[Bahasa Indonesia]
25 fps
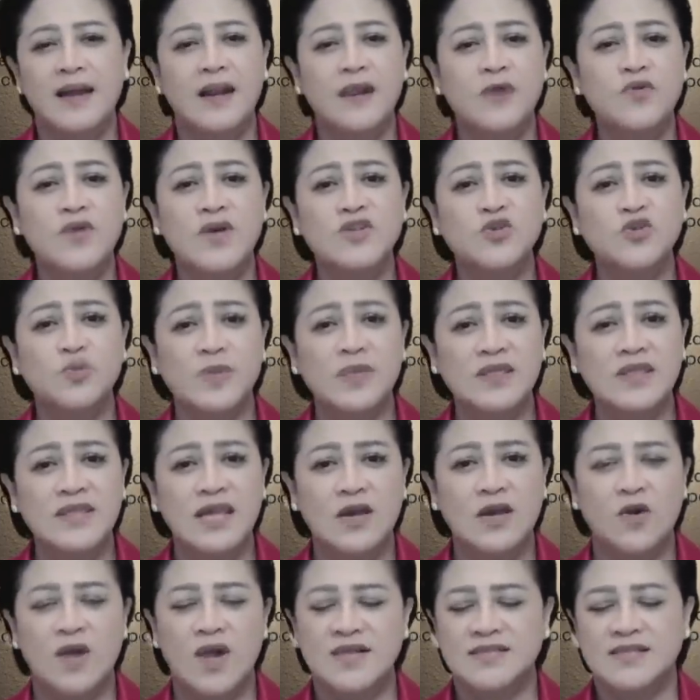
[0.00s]
Ada dua isu
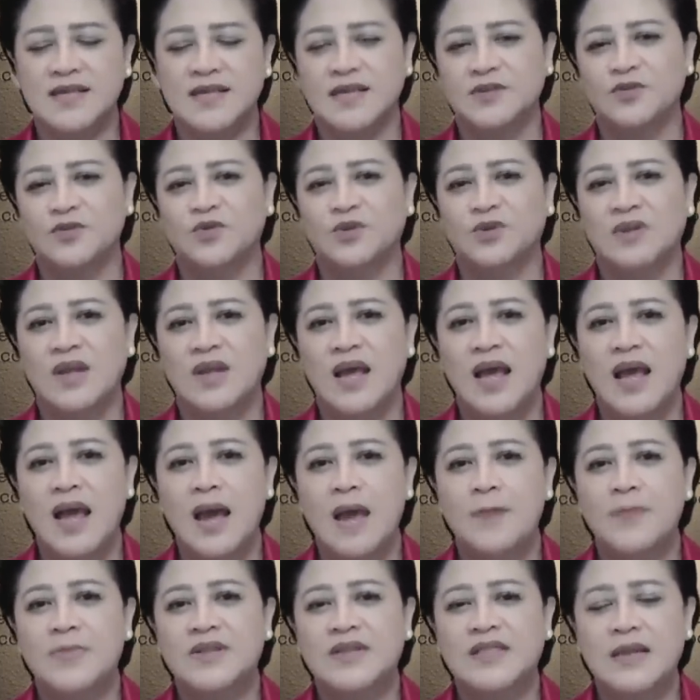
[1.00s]
penting kalau Al Zaitun.
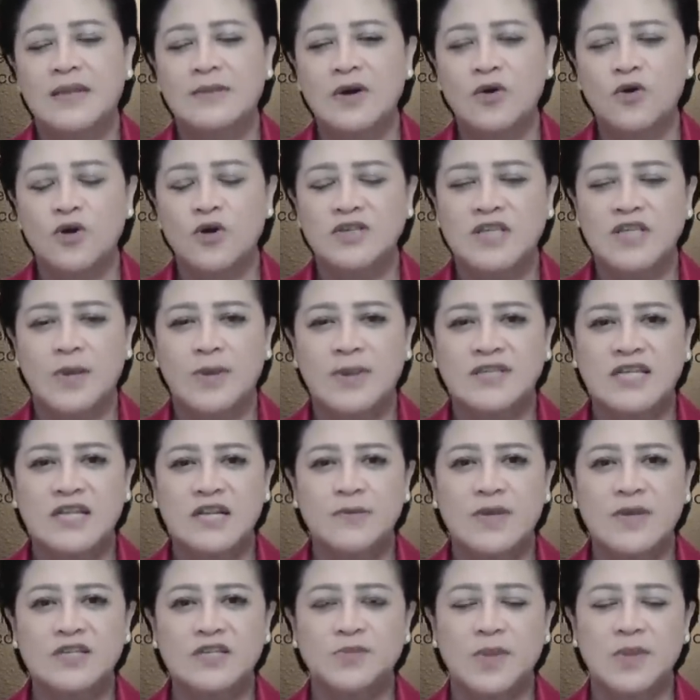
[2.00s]
Pertama kalau saya baca
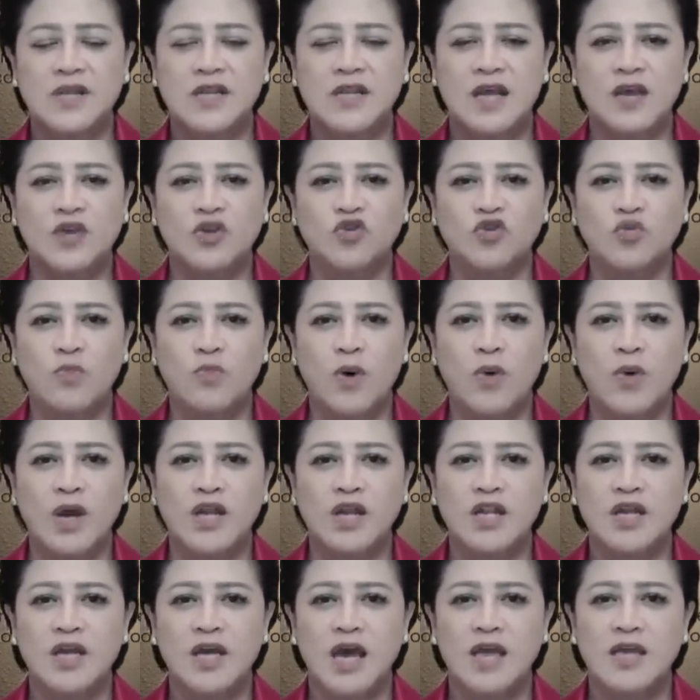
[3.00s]
di mass media itu bahwa
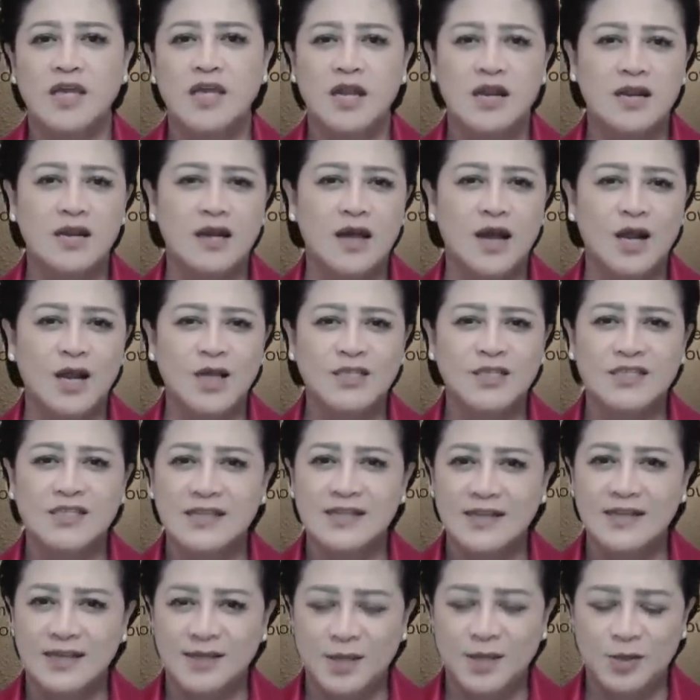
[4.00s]
ini kayak jadi negara
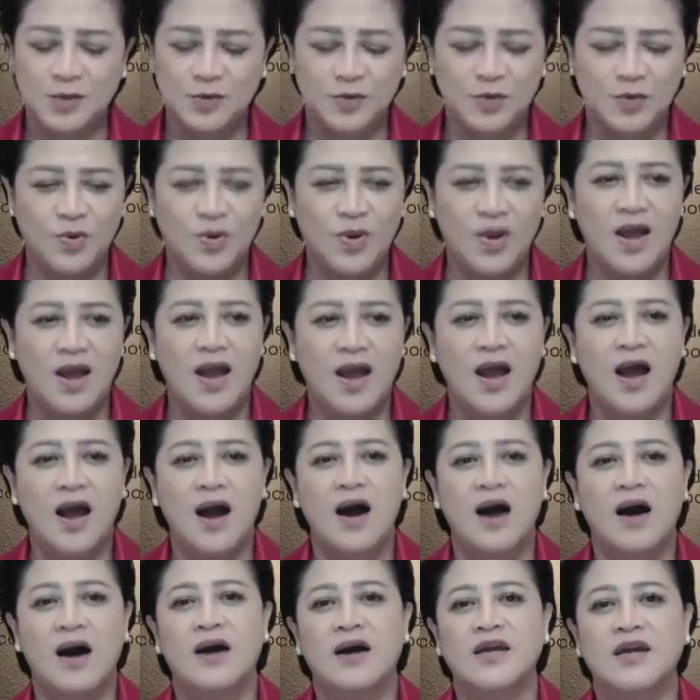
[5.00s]
sendiri gitu
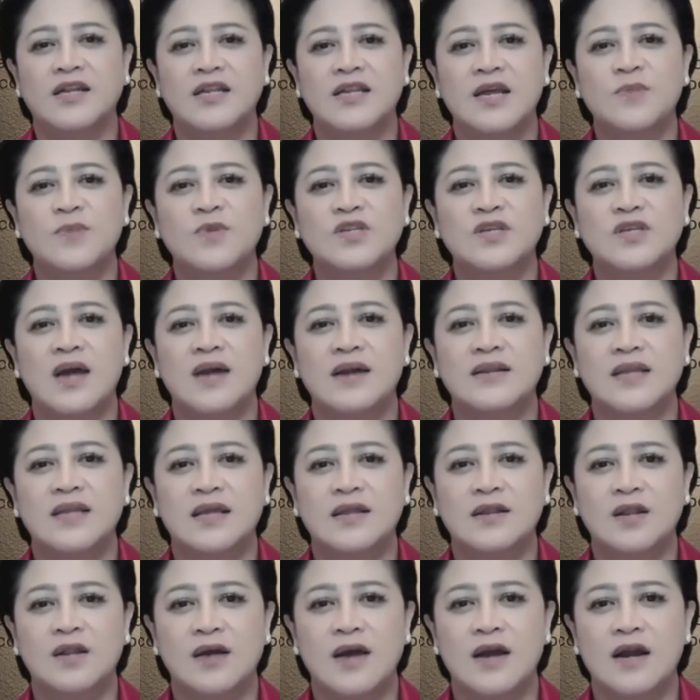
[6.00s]
Eh, ini
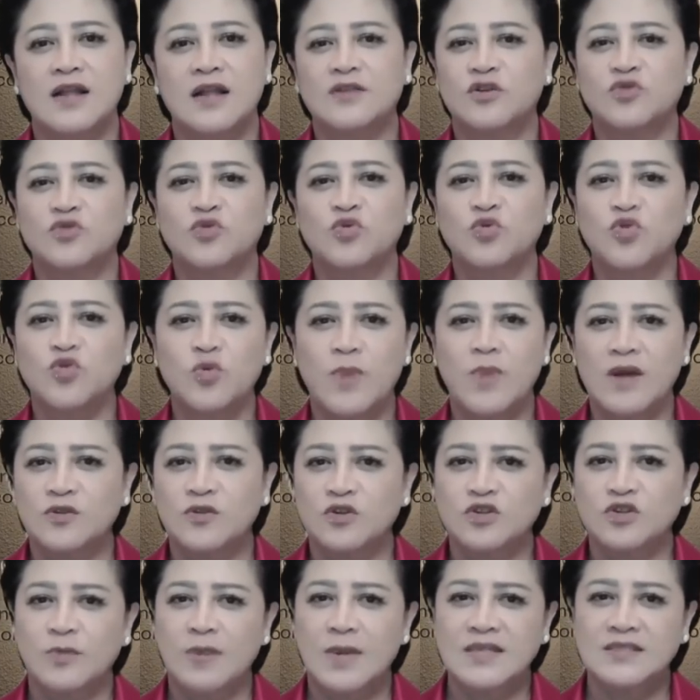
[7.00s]
menjadi negara tertutup
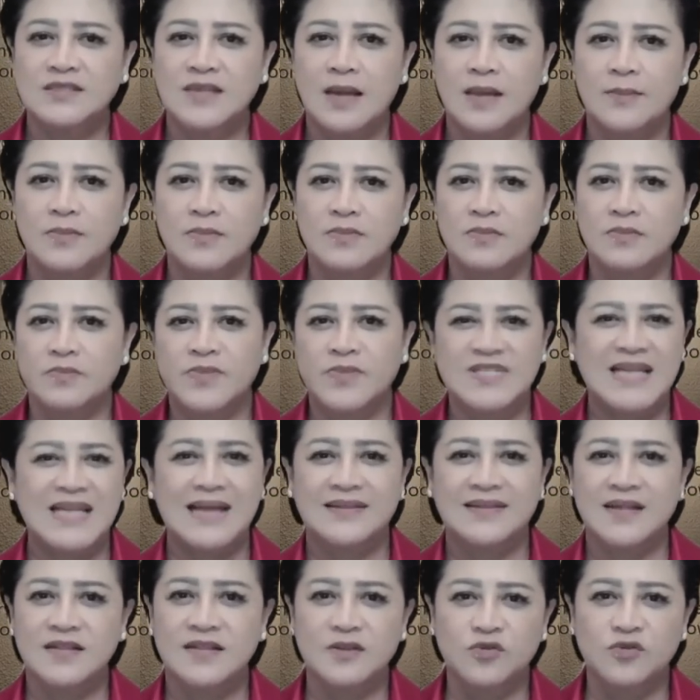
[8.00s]
atau semacam
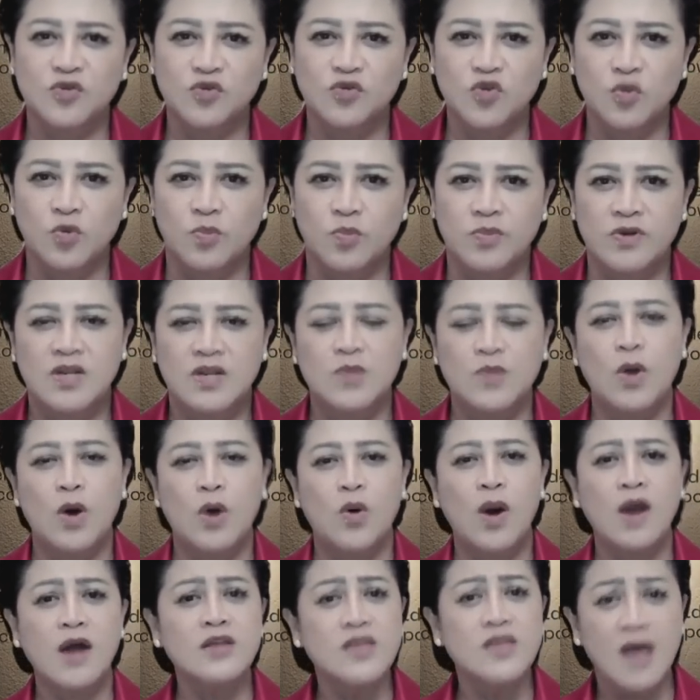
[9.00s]
pesantren tertutup. Di
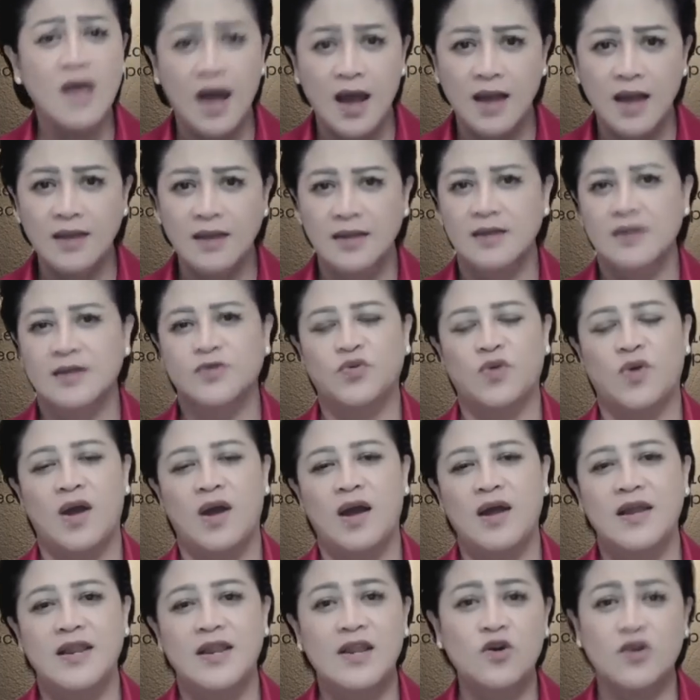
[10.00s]
bawahnya gitu
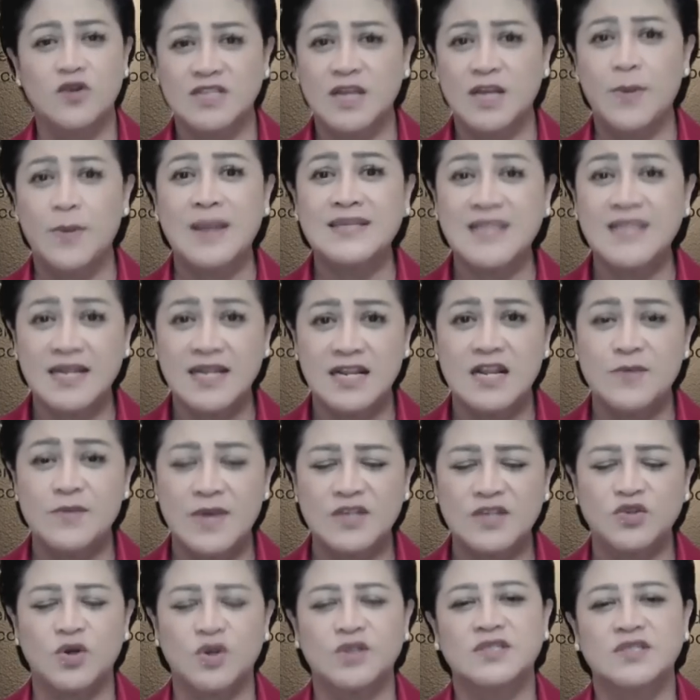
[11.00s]
ya. Ini kalau saya baca nih di
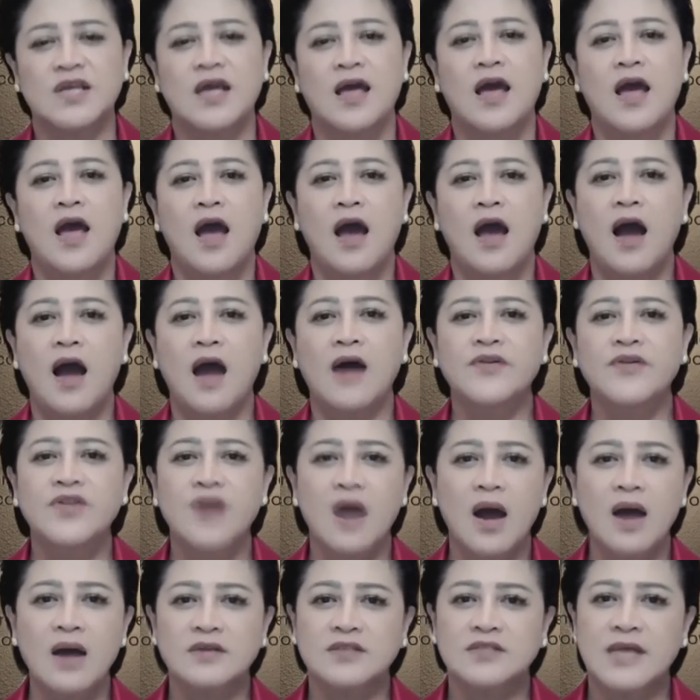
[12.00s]
mesos
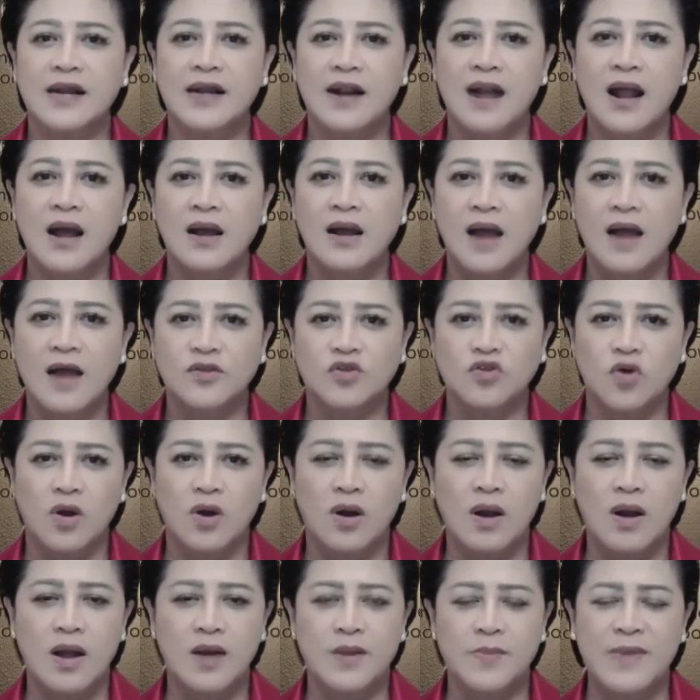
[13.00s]
ada sarang
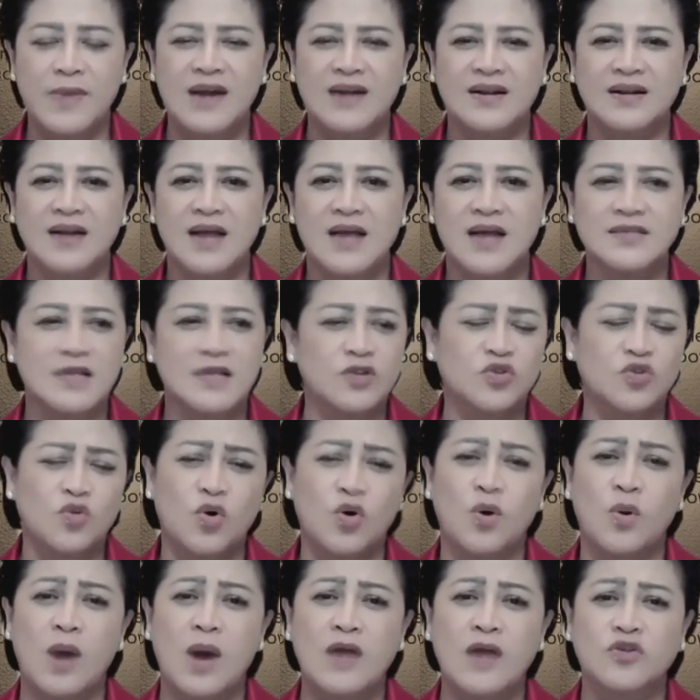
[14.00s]
atau ad markas
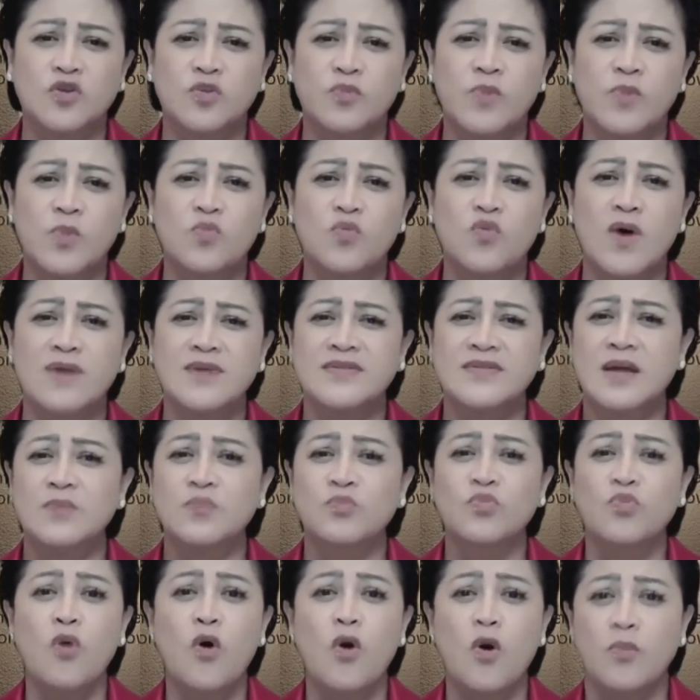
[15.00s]
atau atau
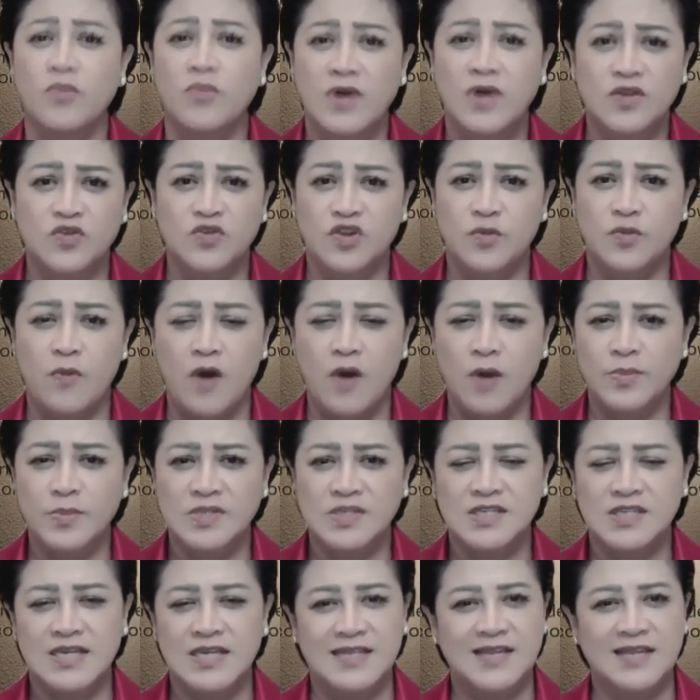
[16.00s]
pembuatan bom gitu di bawah
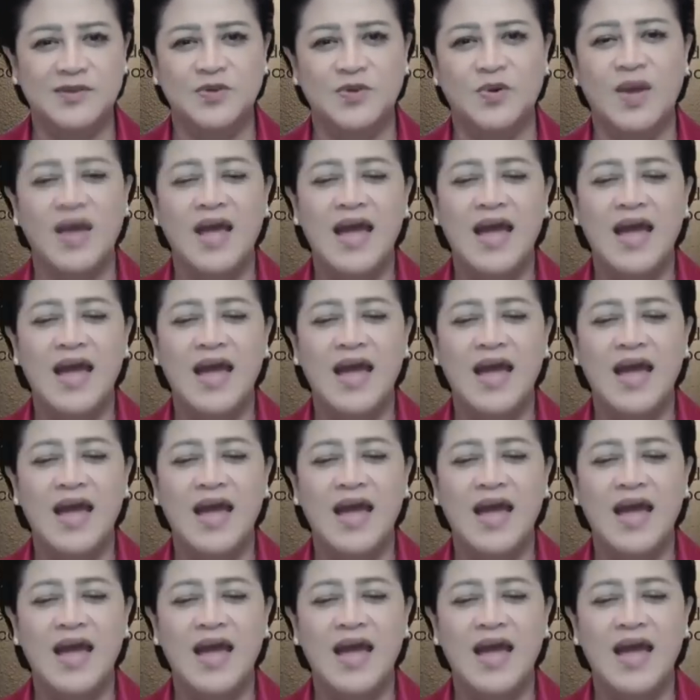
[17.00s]
masjid itu.